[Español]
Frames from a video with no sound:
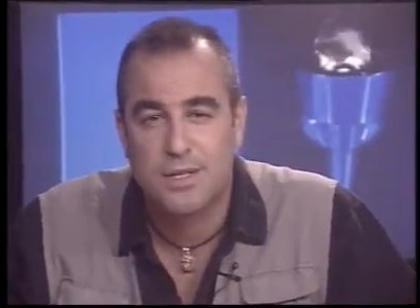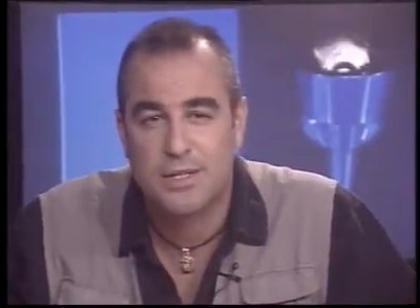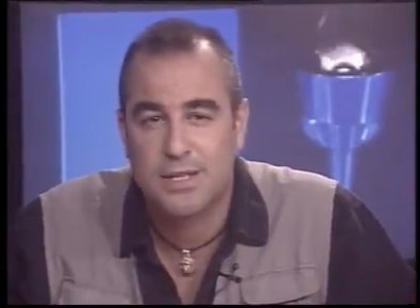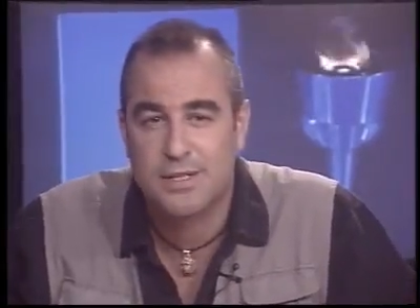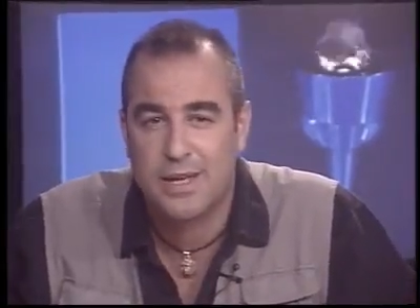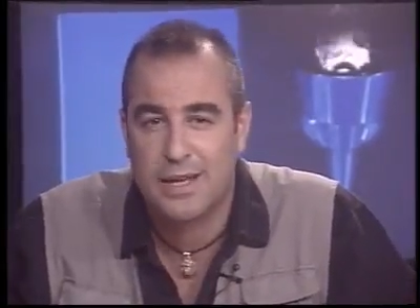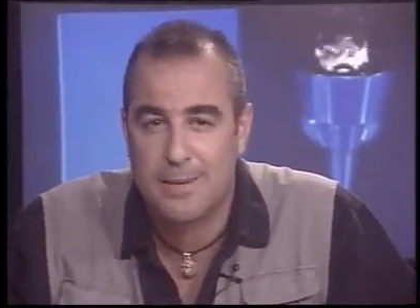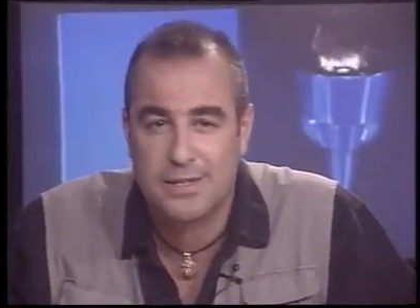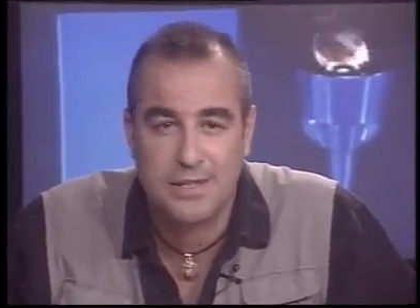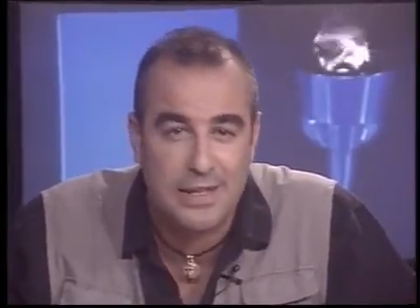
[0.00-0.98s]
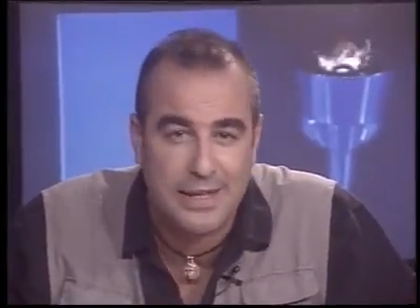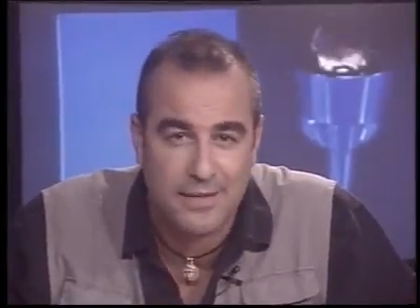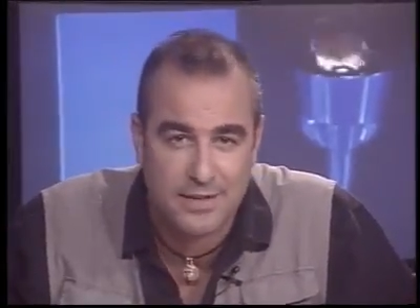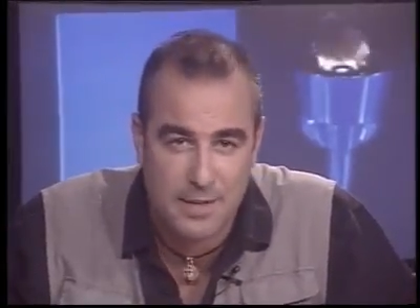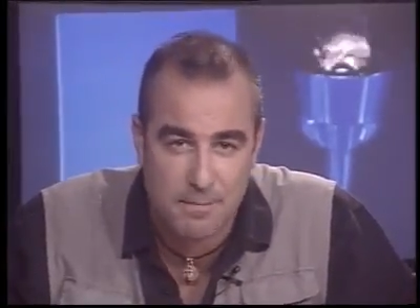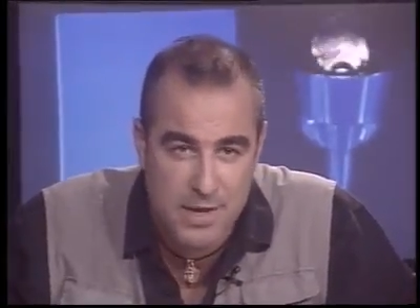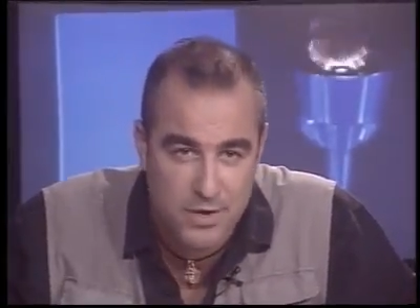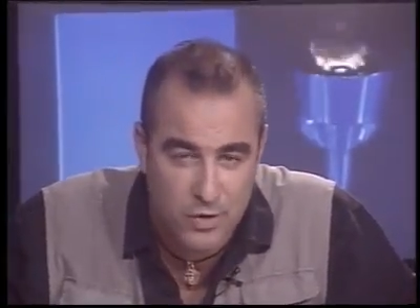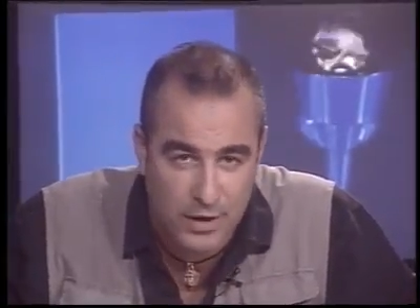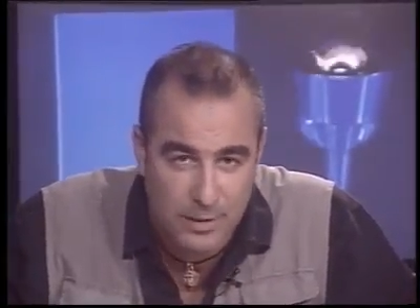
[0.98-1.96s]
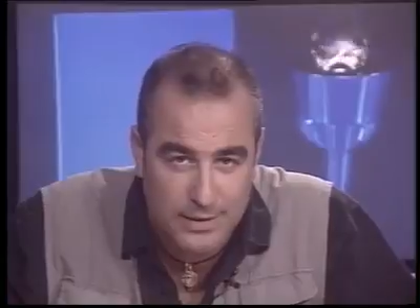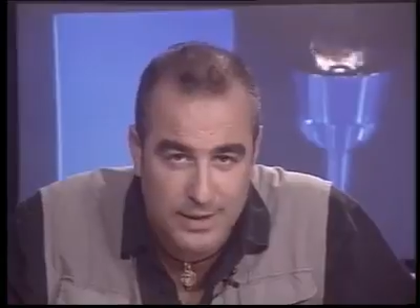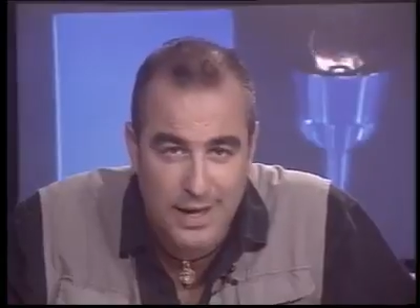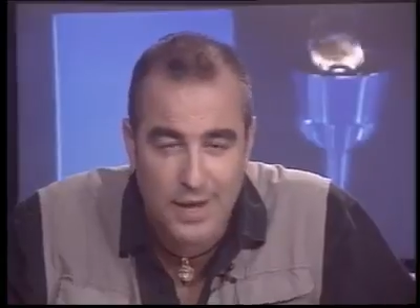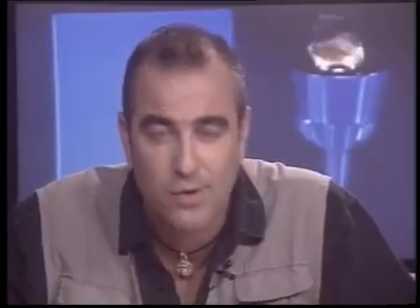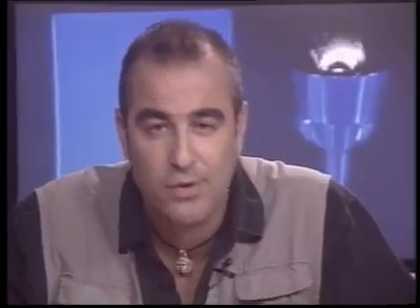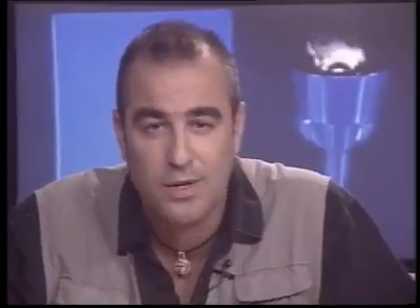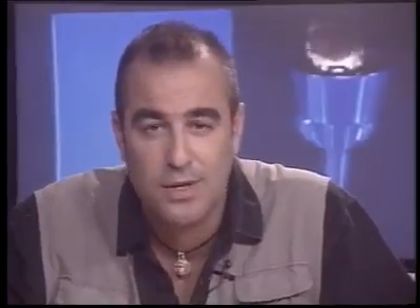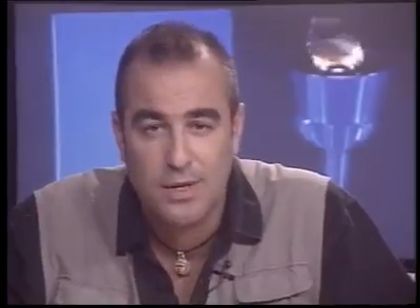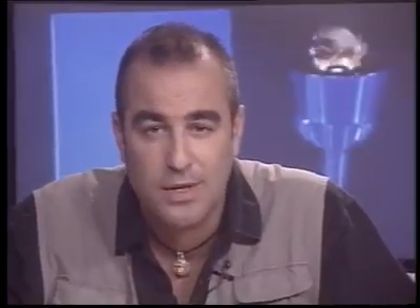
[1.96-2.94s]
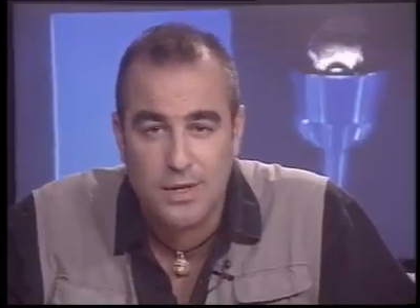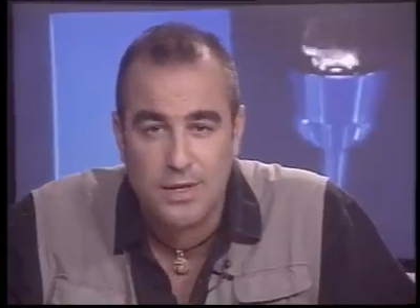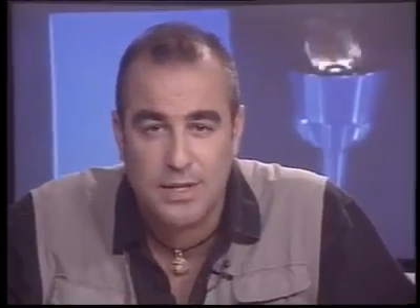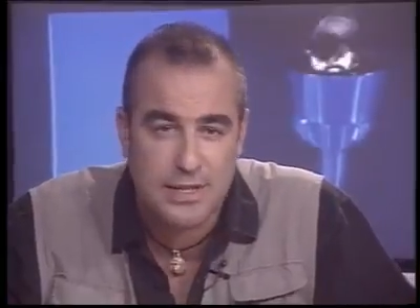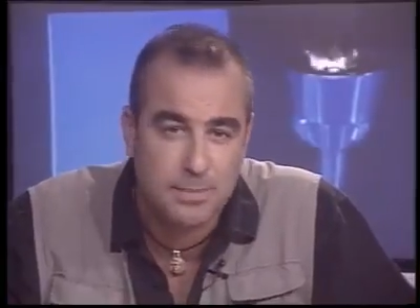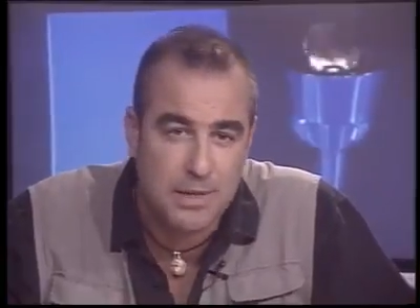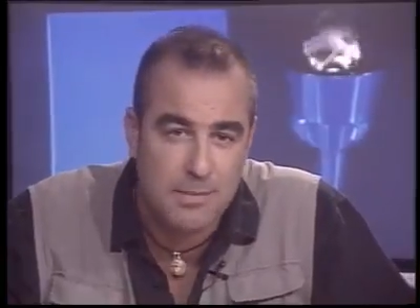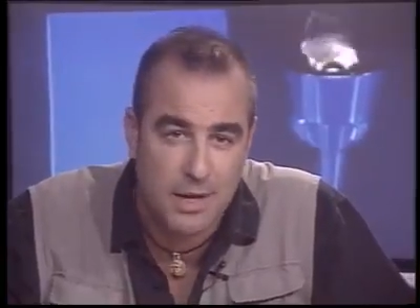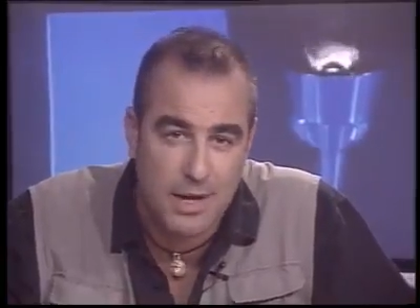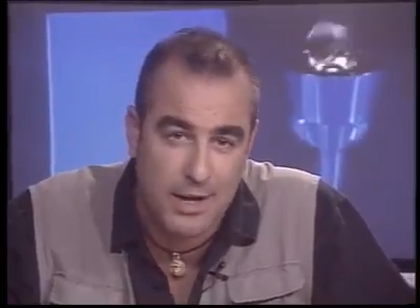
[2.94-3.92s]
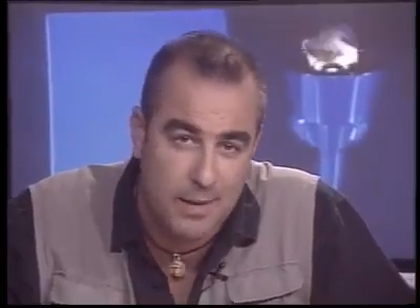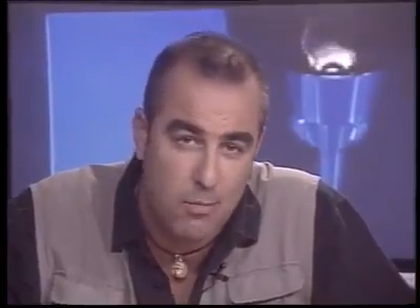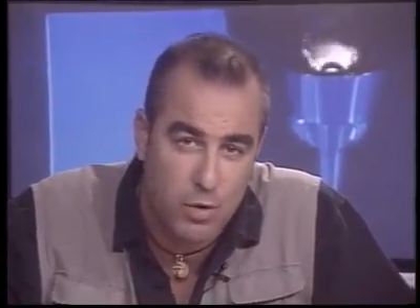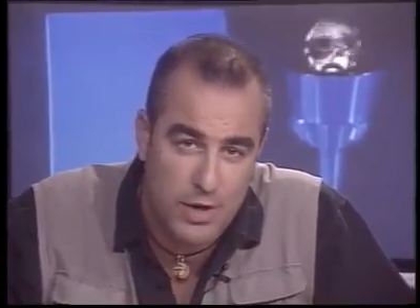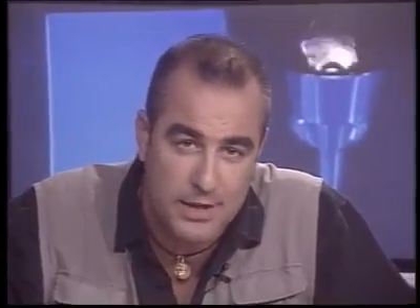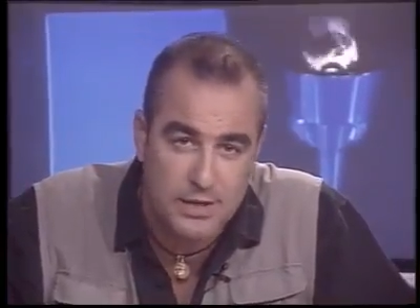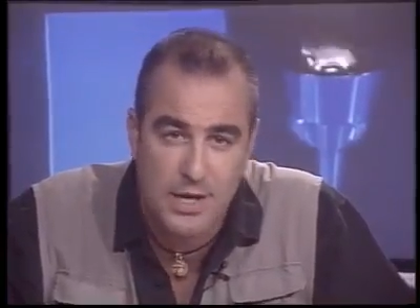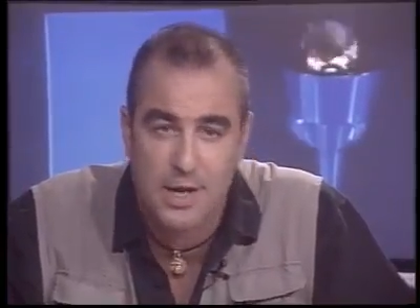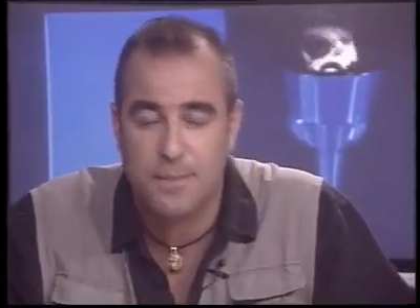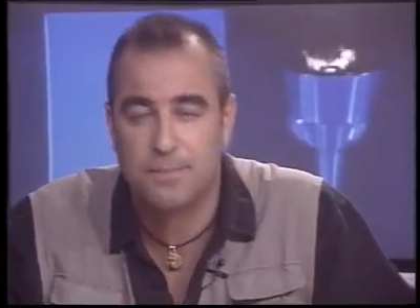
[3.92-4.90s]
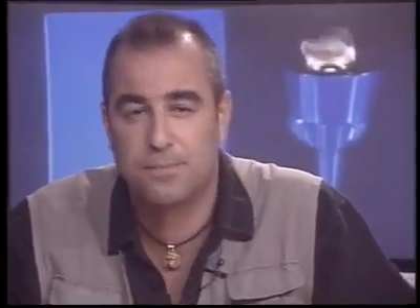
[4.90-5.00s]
sexta, la Basílica de San Pedro en el Vaticano y séptima, la Gran Muralla China.